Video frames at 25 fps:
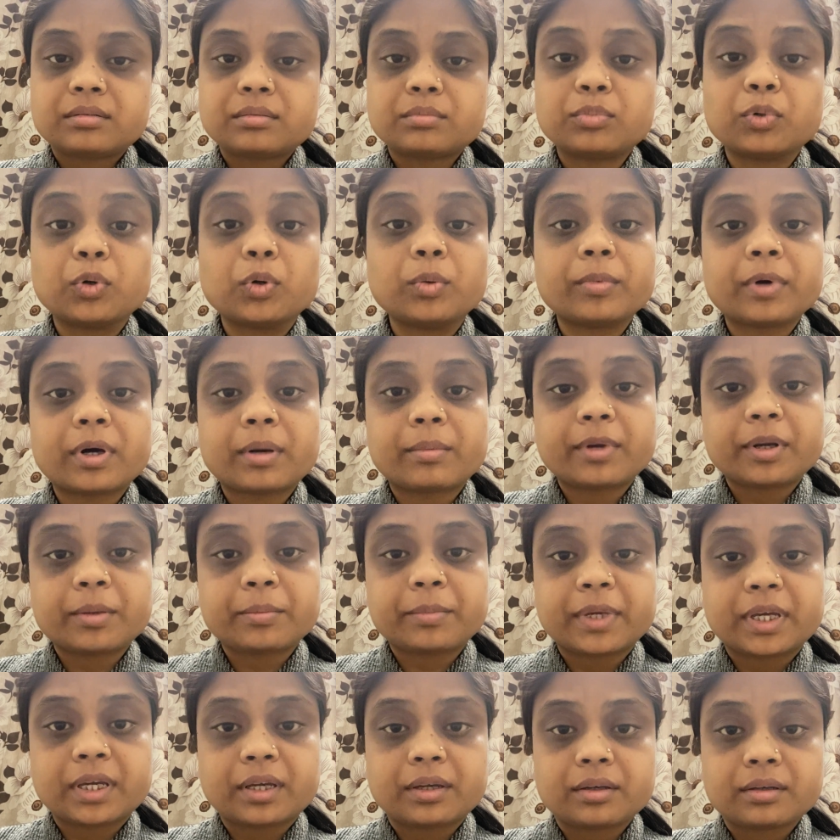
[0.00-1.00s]
বৌমা আমার
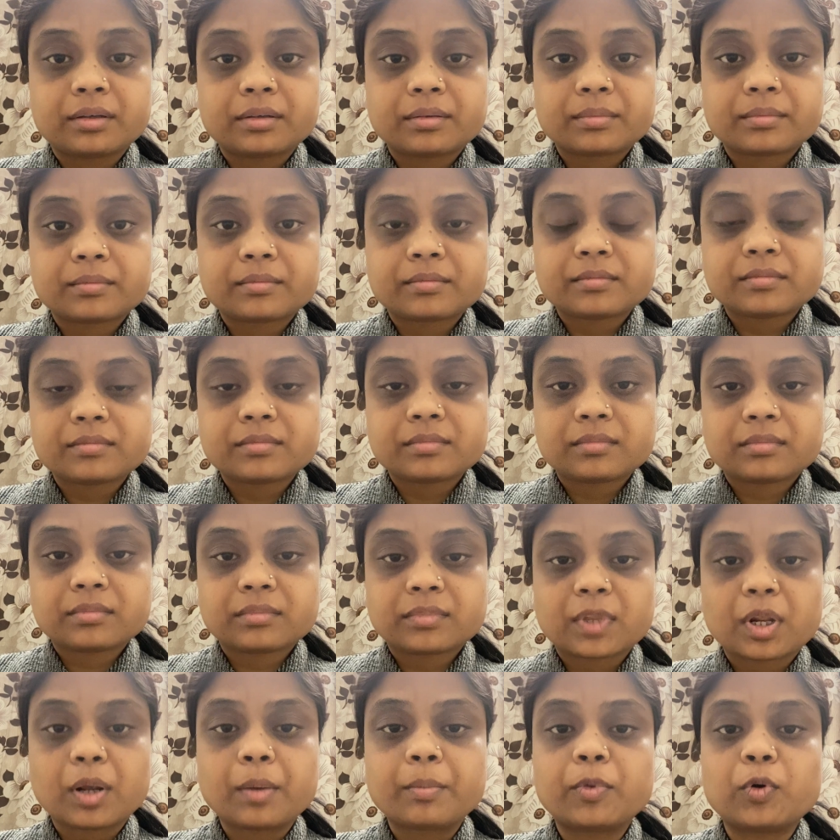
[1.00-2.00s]
মেয়ে
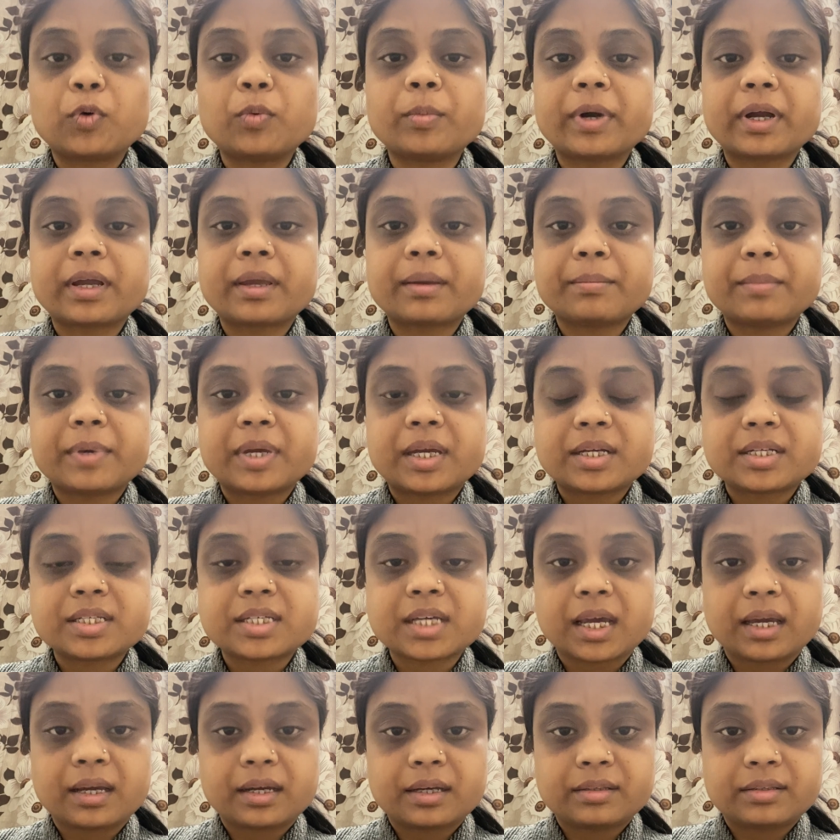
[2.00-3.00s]
বৌমাকে মেয়ের
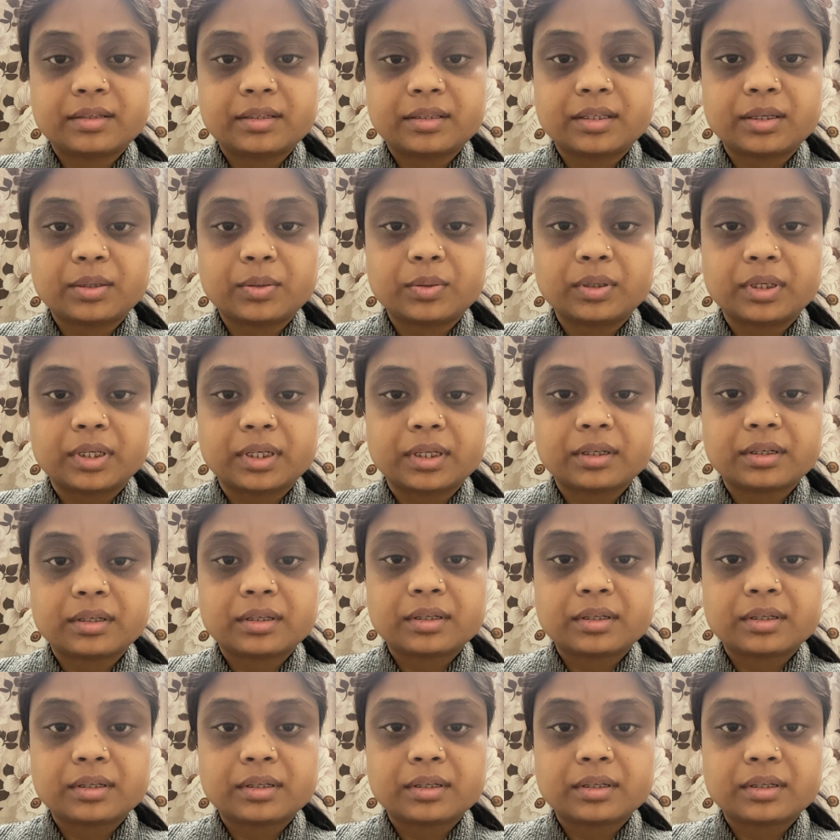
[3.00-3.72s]
জায়গা দিতে হলে